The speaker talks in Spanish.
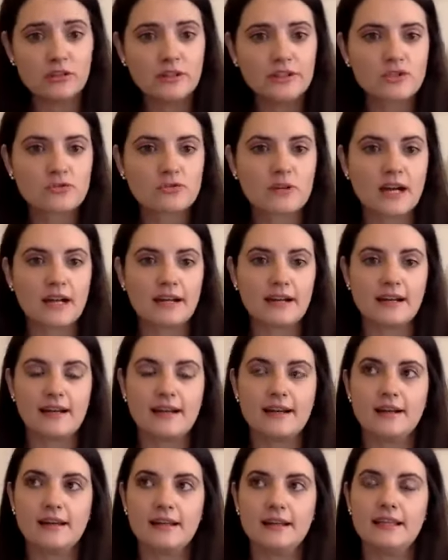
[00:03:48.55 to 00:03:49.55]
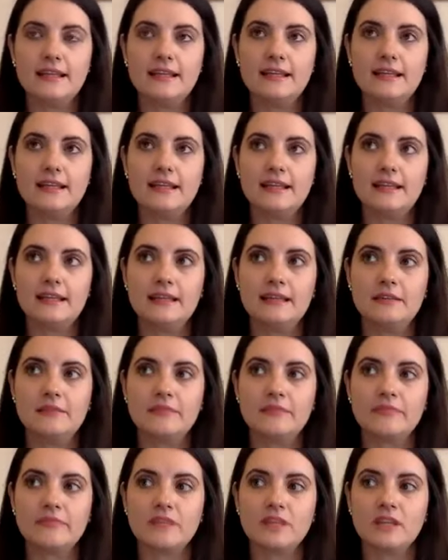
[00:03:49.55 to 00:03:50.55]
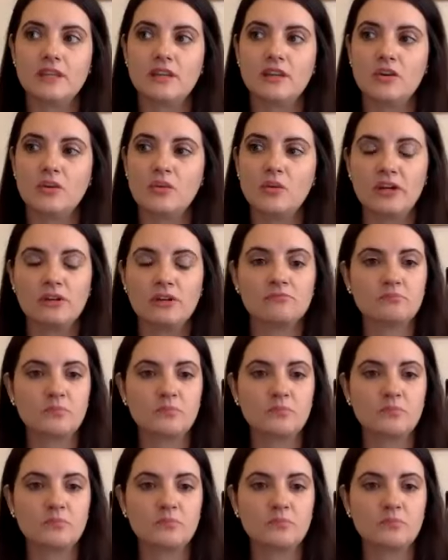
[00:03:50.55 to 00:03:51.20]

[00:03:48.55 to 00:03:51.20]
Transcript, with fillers: en su carrera y, dijo, bueno,